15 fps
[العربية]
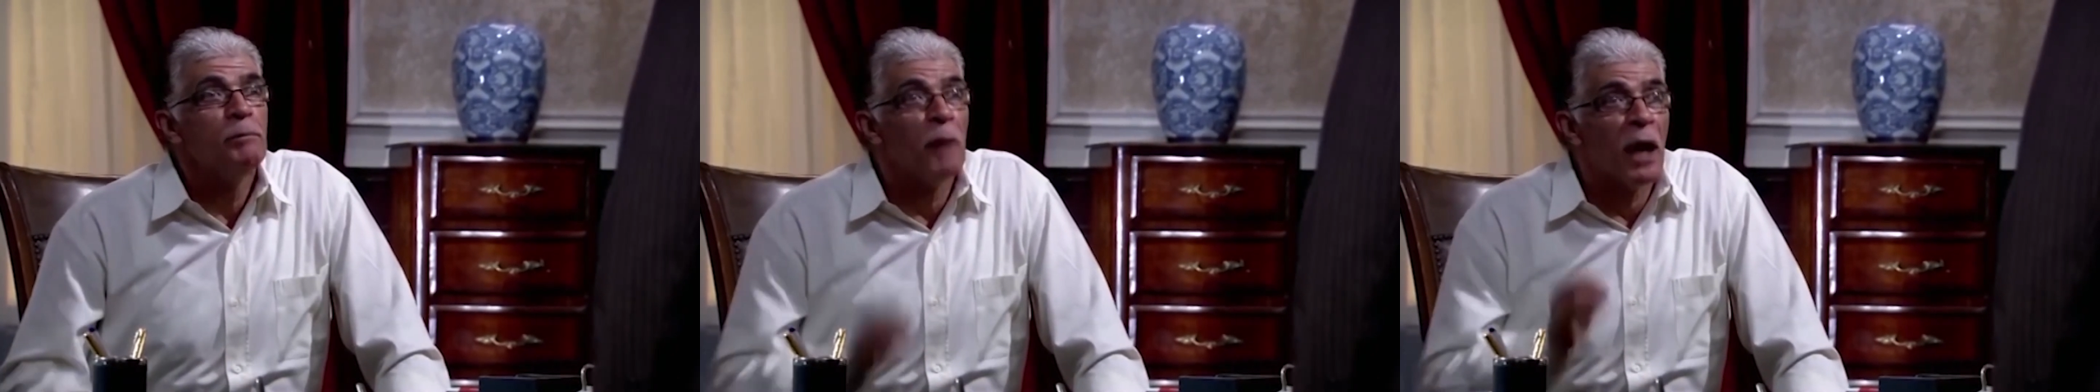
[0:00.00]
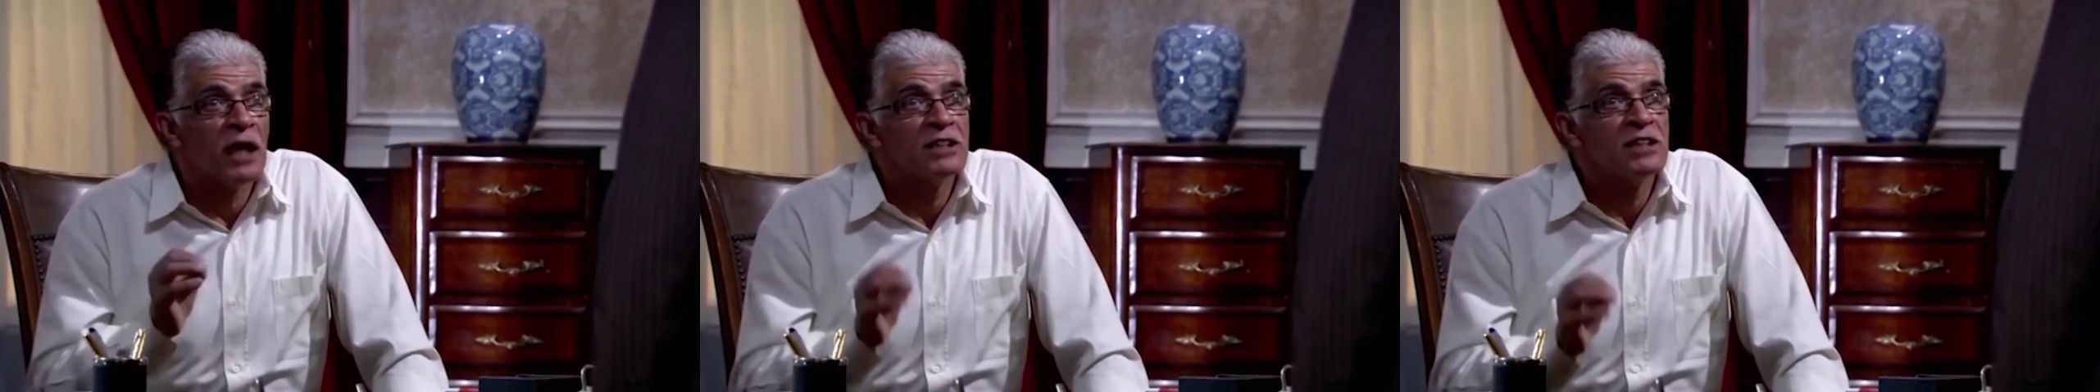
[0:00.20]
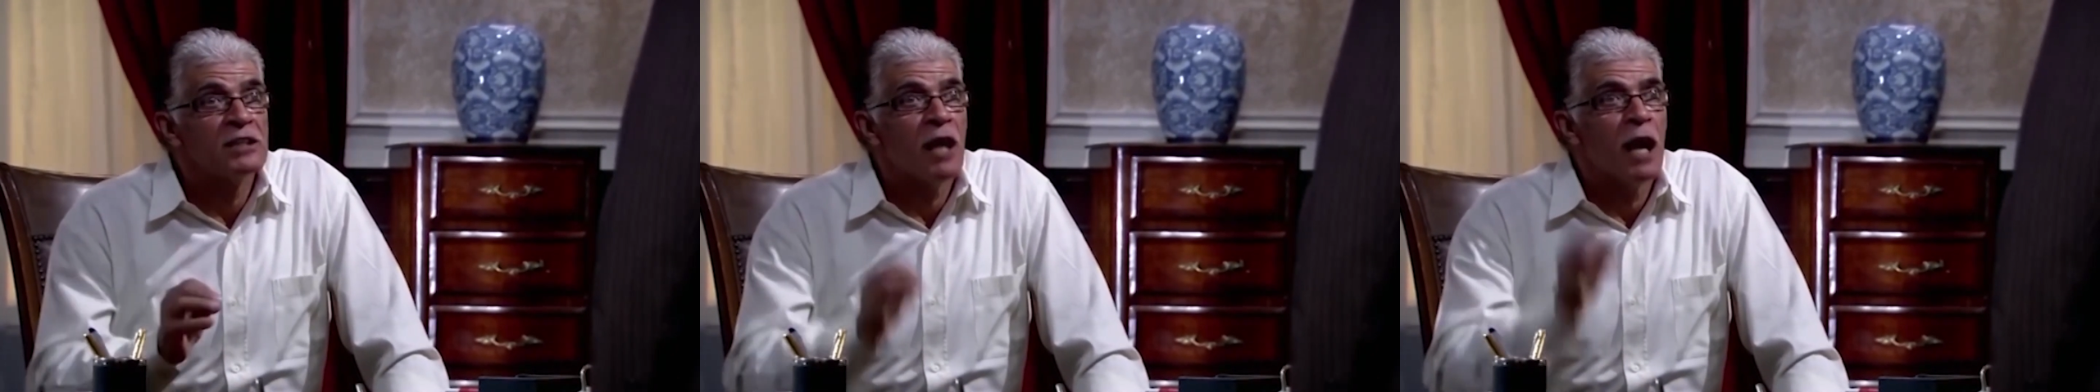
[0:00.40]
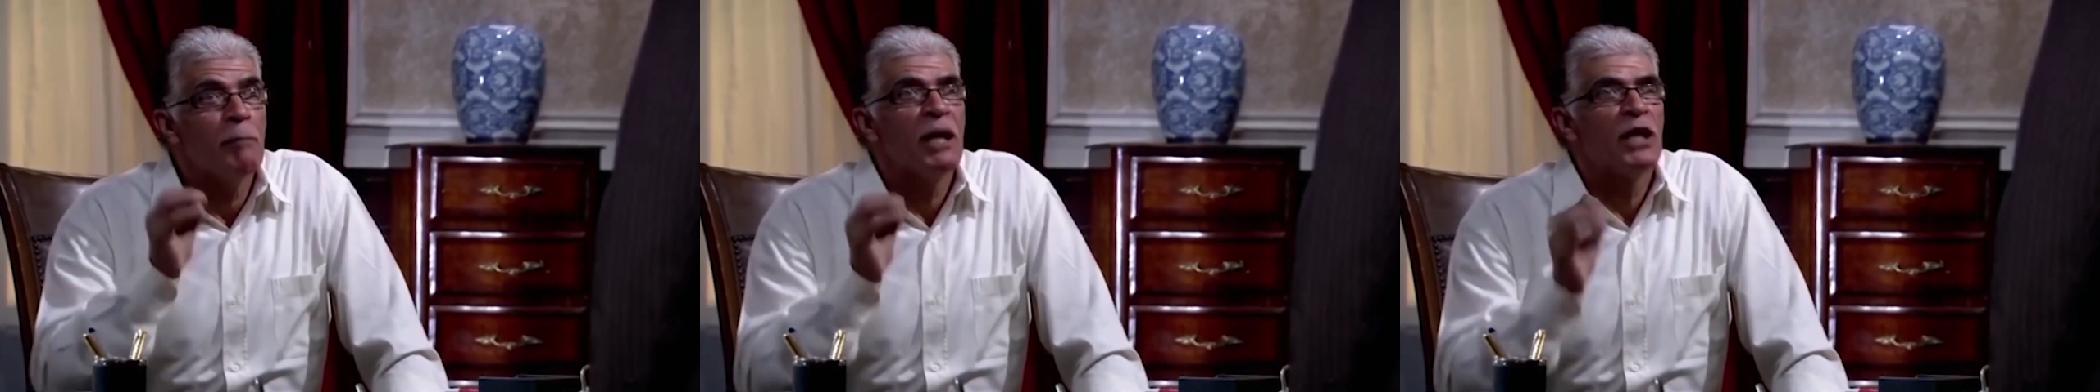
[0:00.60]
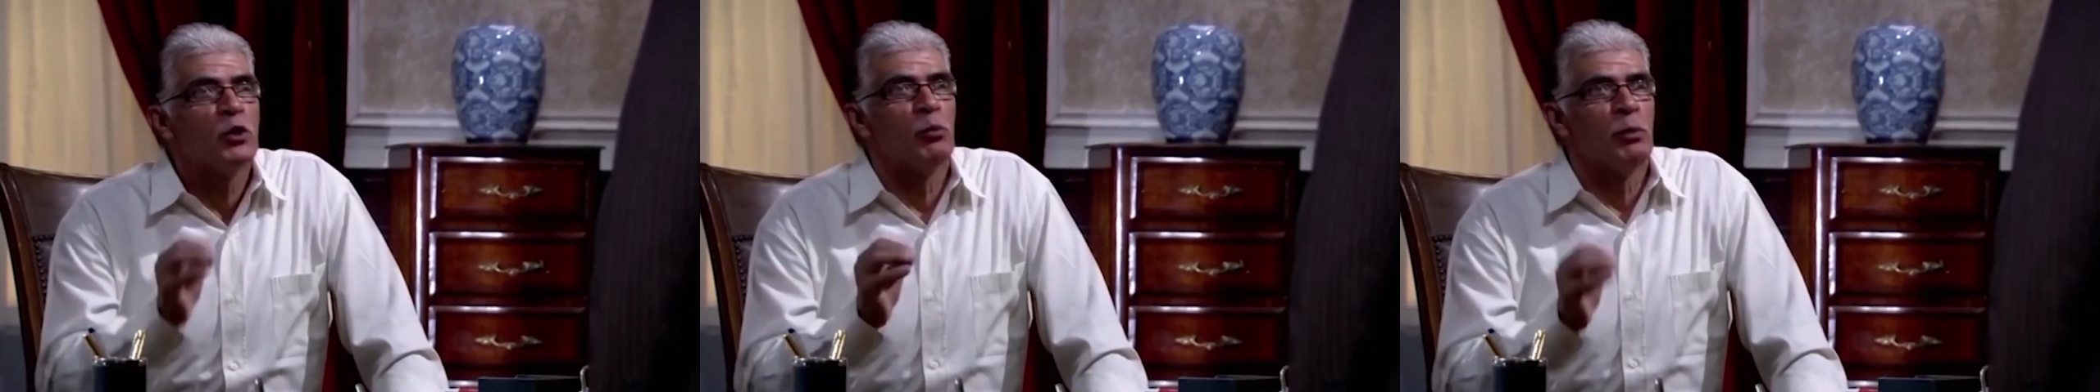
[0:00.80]
باسرع
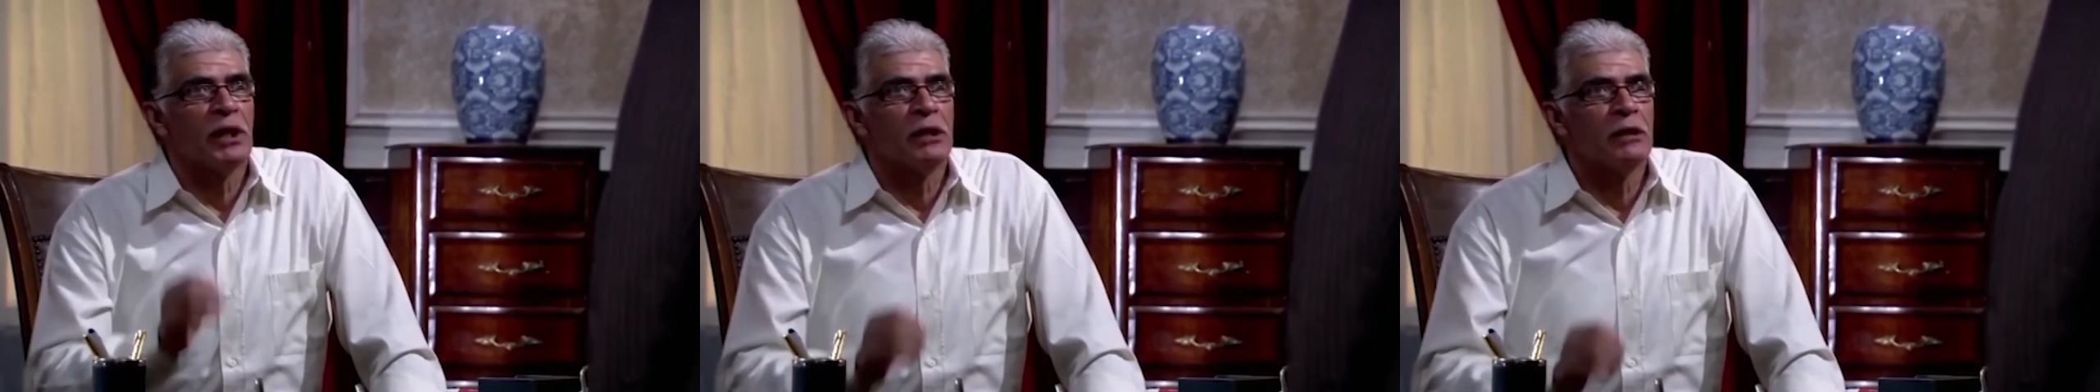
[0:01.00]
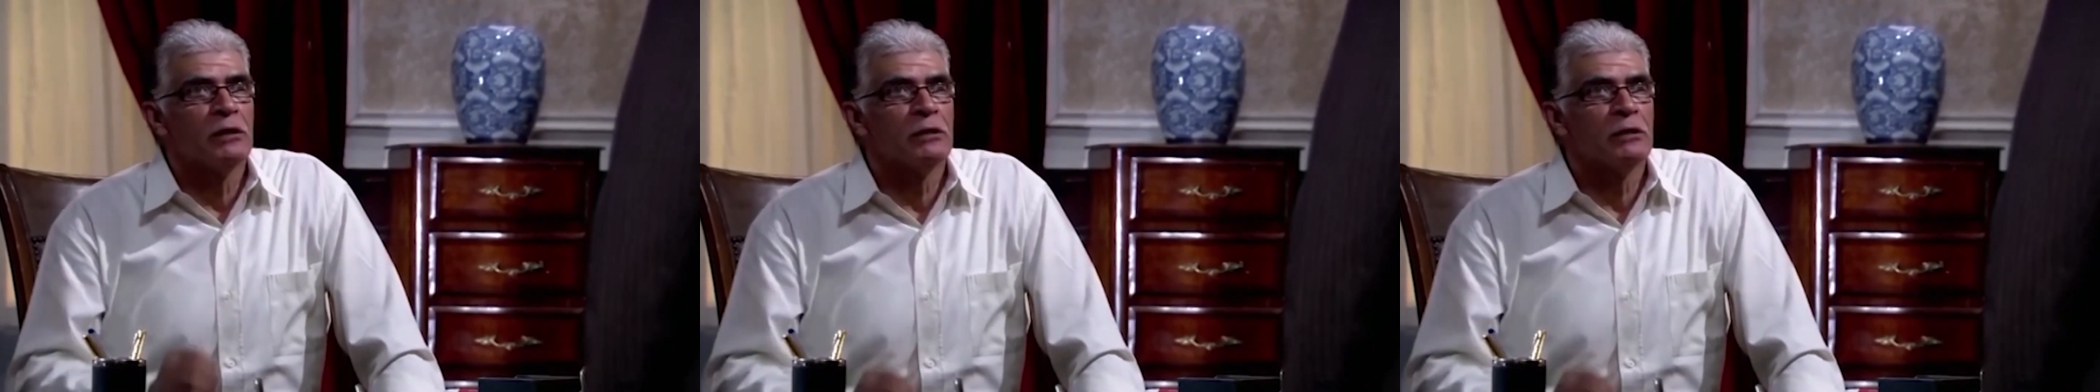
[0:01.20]
ما يمكن